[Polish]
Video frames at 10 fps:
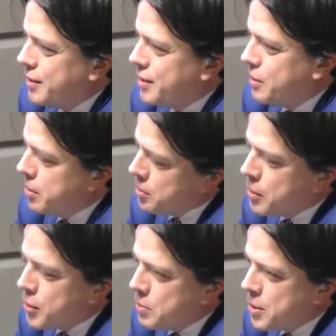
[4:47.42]

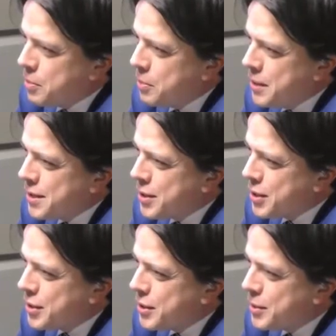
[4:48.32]
Zobaczymy, kto zbierze podpisy,
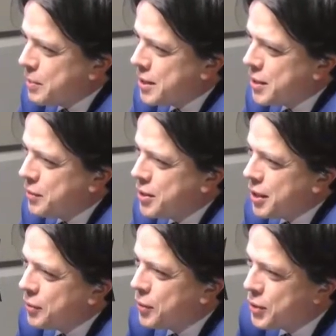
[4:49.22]
czy, czy, czy będzie
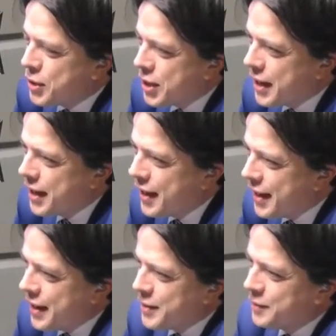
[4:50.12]
rzeczywiście ich dwóch, czy Wojciech trzech. Wojciech
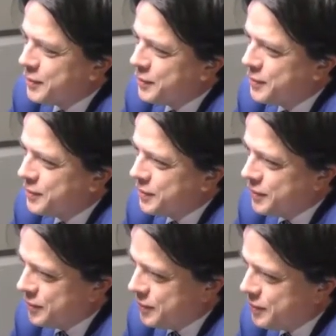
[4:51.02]
Saługa ma chyba z
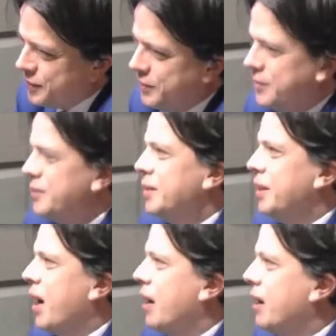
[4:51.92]
550
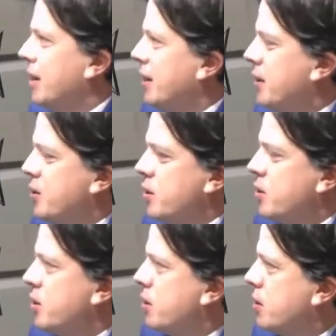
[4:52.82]
to, tak. to mniej e, więcej... Czy,
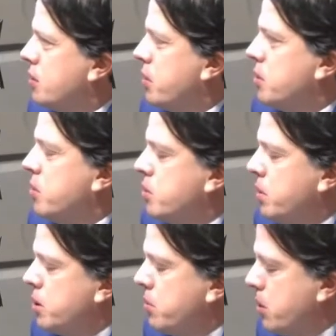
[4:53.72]
czy, to... Czy, czy, zobaczymy, czy
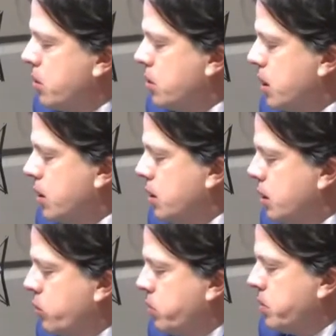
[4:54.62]
będzie miał kąt
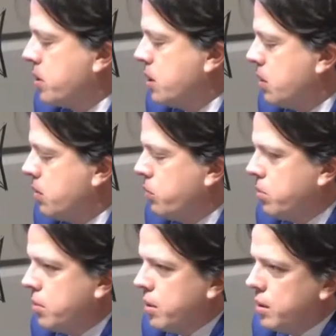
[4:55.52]
kandydatów. Pozostałym
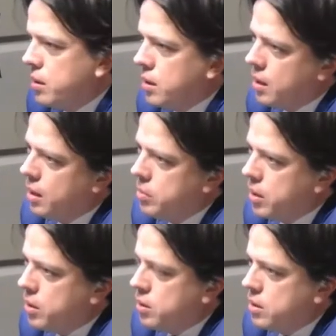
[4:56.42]
dwóm chyba nie, nie
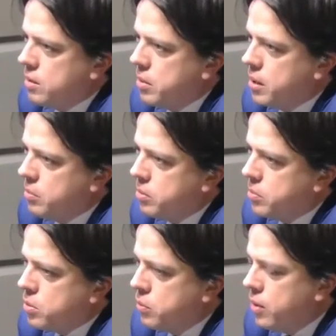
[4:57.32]
najlepiej idzie zbieranie
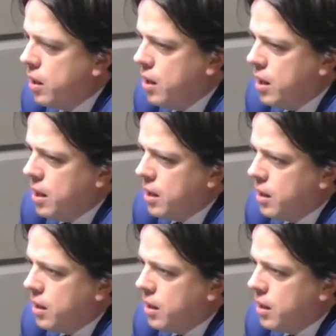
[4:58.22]
podpisów. Pańskie